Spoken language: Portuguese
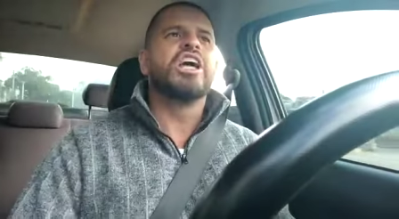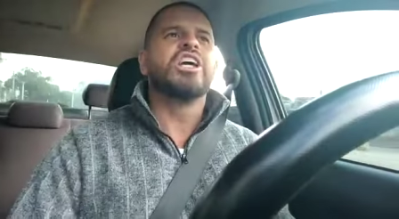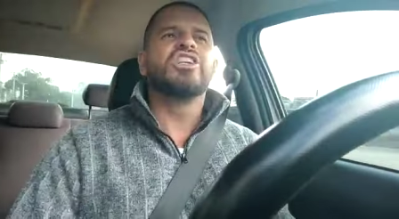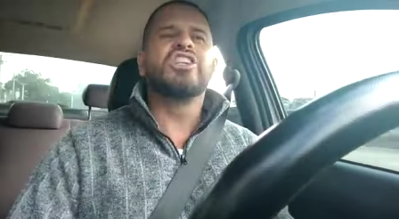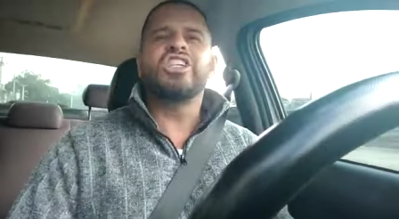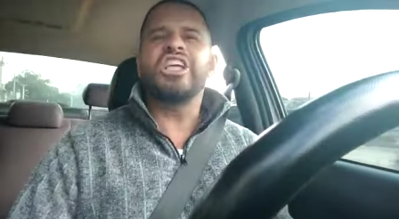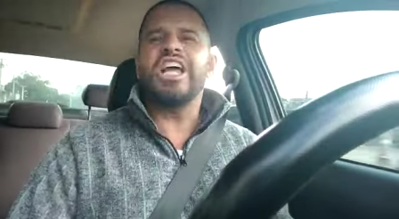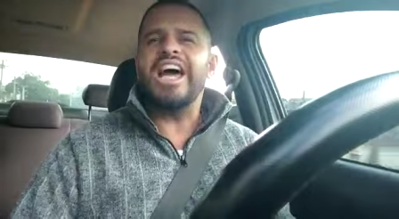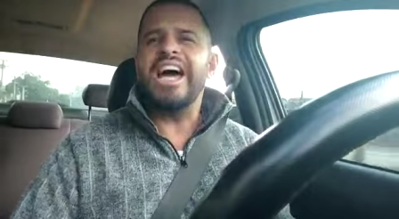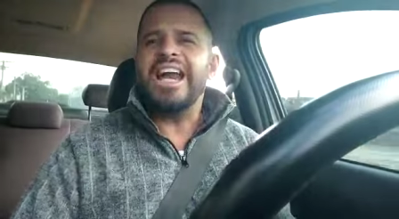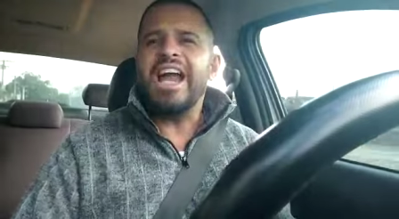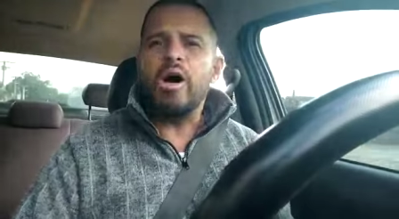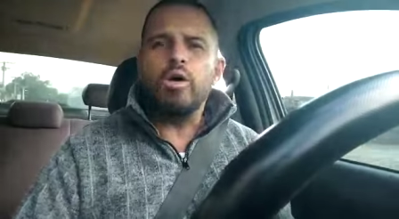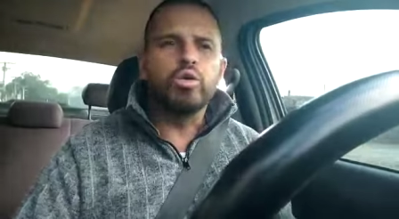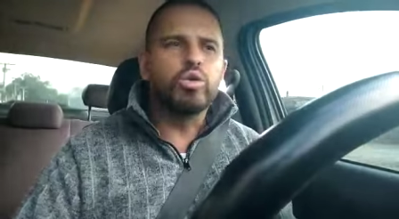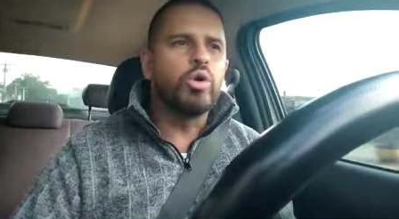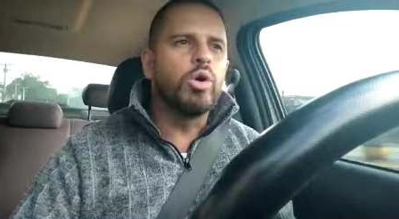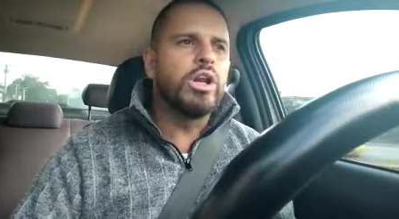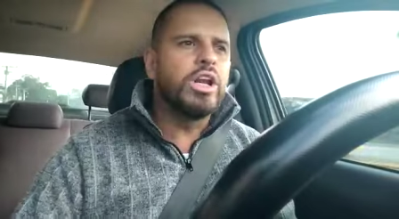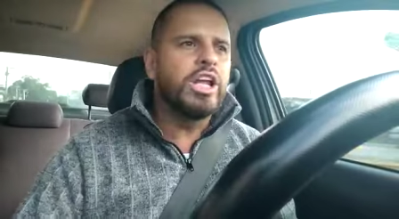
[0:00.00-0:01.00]

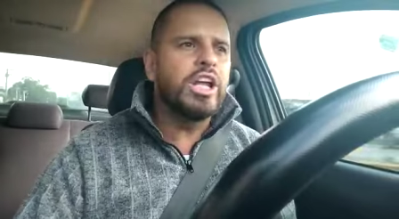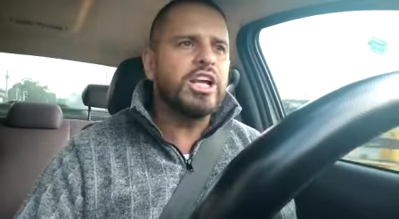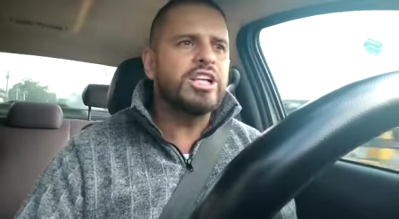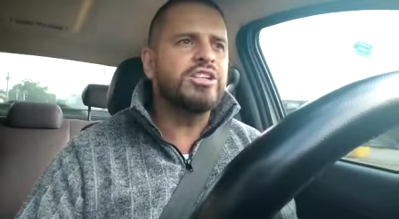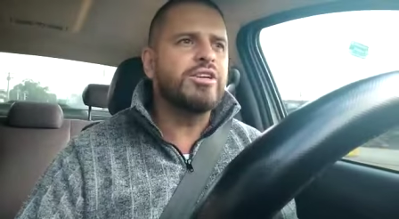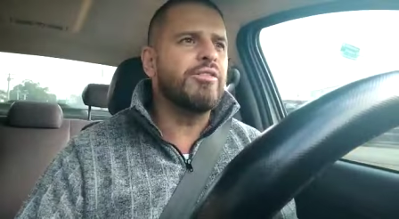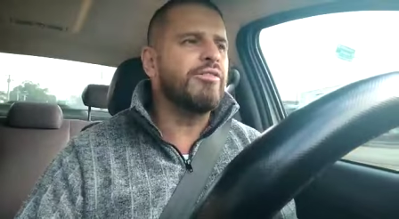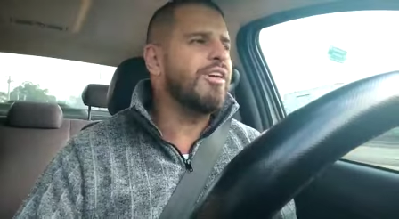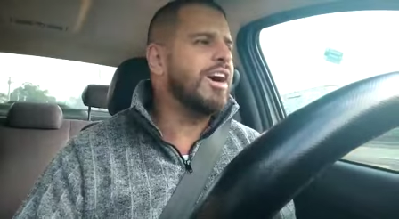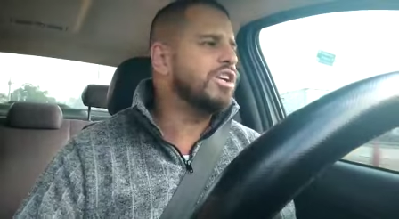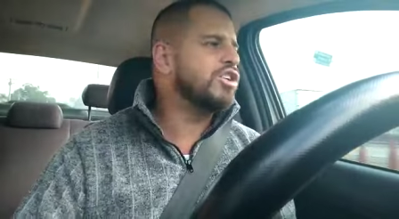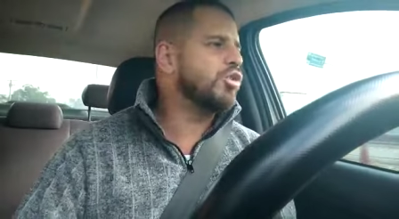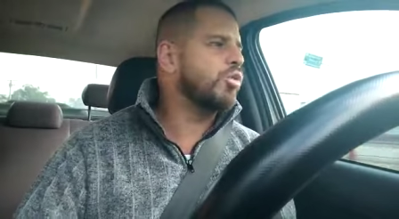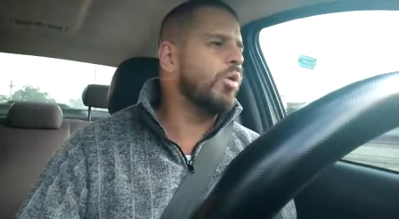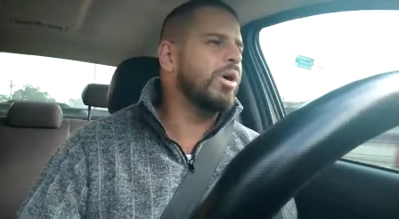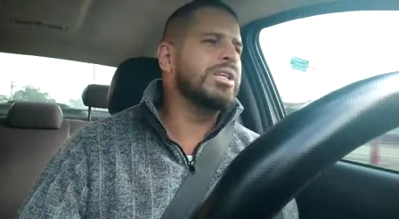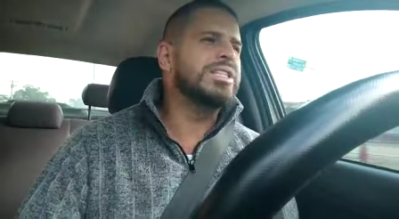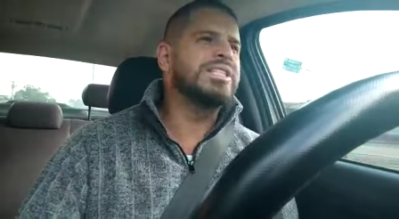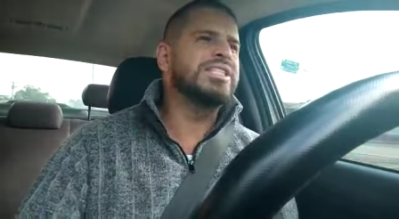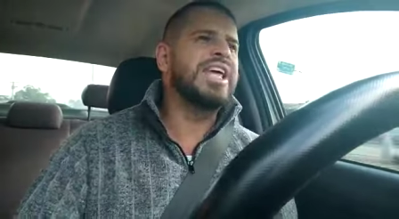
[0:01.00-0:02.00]
Geraldo Lins de
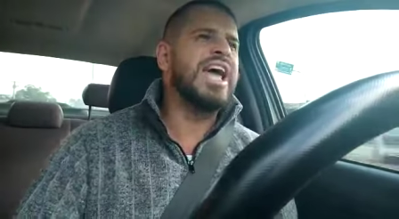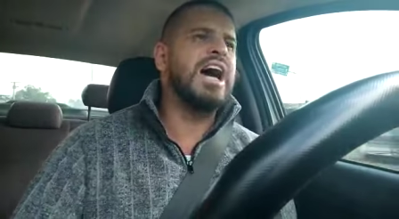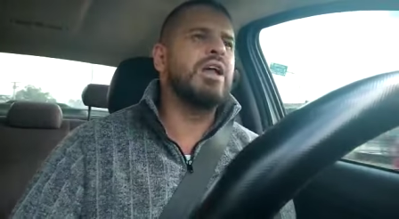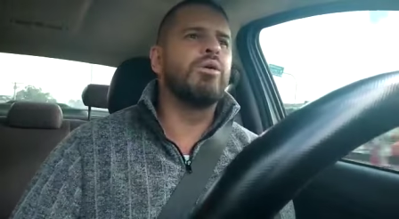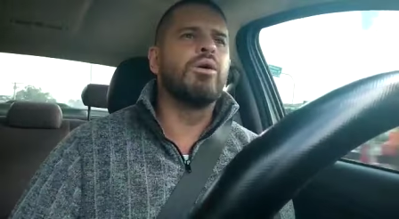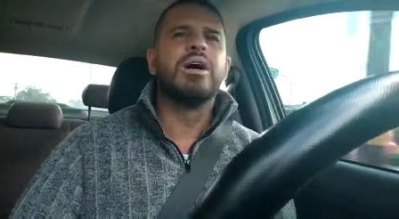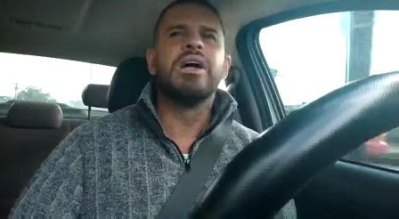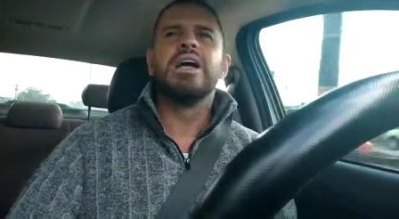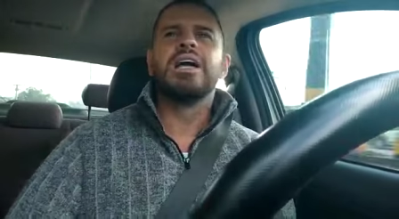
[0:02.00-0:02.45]
Vasconcelo,